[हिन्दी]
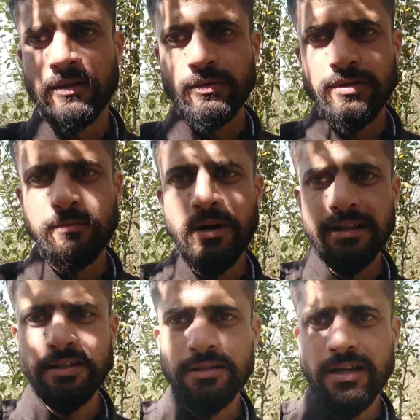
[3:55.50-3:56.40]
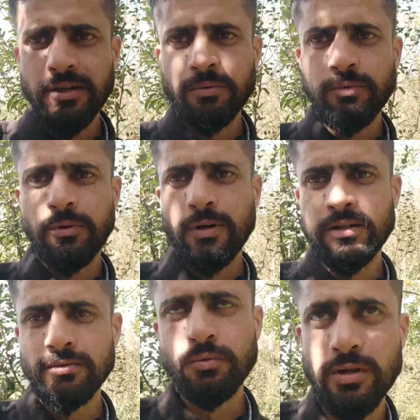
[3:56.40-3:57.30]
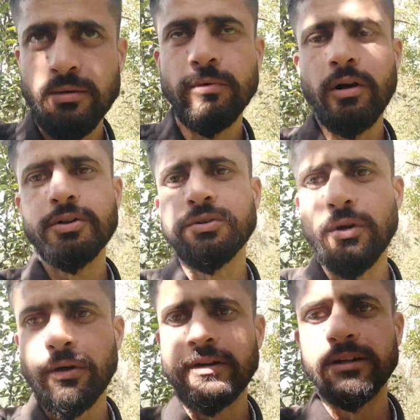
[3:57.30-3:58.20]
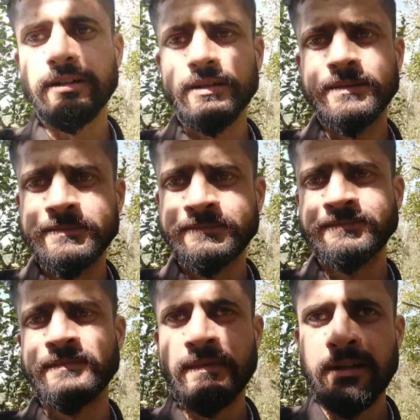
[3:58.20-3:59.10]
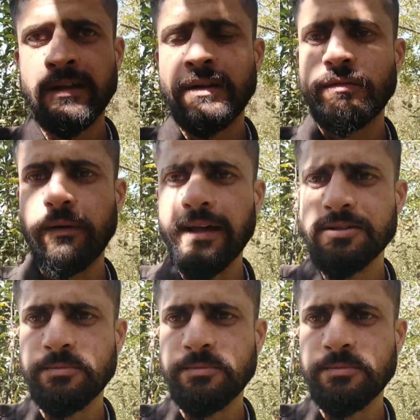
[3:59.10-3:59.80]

उसकी बात की जाए तो वो है सूटी ब्लॉच और फ्लाई